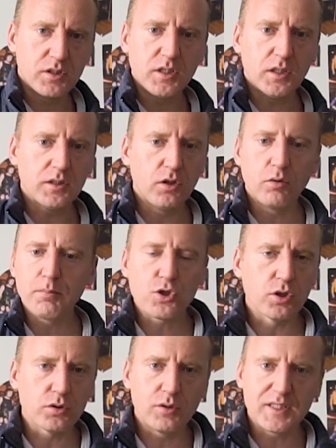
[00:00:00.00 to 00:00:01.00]
делать, или он
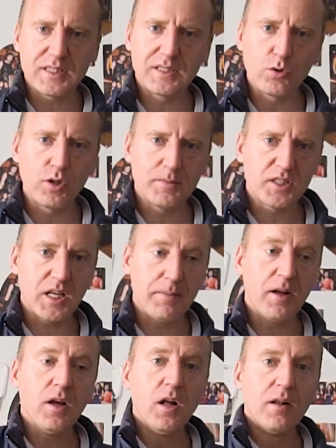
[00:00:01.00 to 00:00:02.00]
пришел сюда с другими
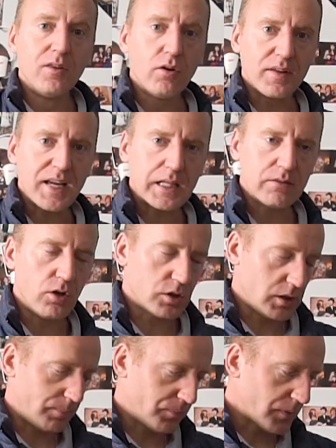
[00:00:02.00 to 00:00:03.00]
целями. Но я
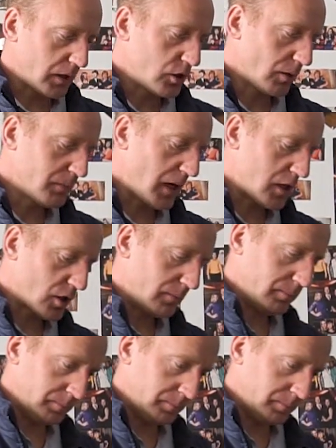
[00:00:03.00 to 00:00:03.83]
отвлекся. Идем дальше.